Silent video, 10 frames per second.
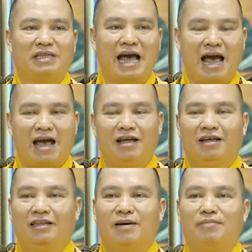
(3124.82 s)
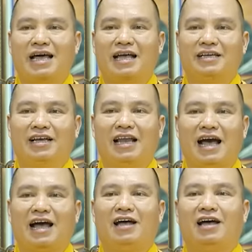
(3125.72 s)
ta tâm ta chính
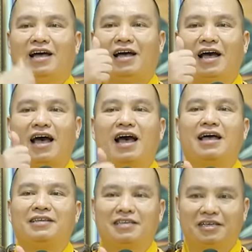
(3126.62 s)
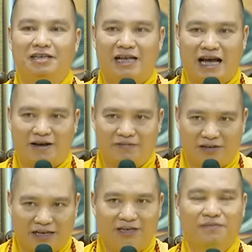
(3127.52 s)
là a di đà
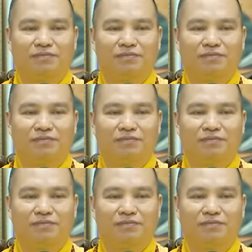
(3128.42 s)
phật